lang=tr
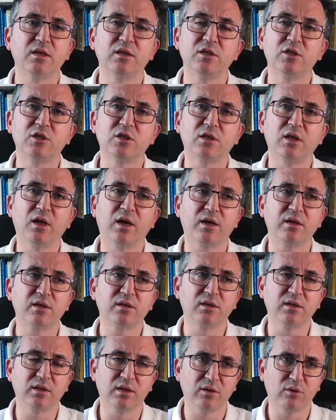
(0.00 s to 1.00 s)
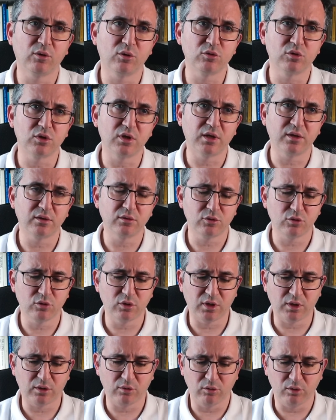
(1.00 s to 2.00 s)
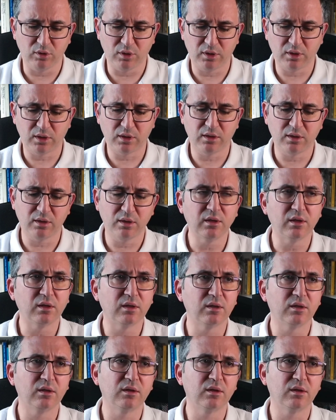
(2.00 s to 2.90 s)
işler diye o yüzden sürekli olarak e,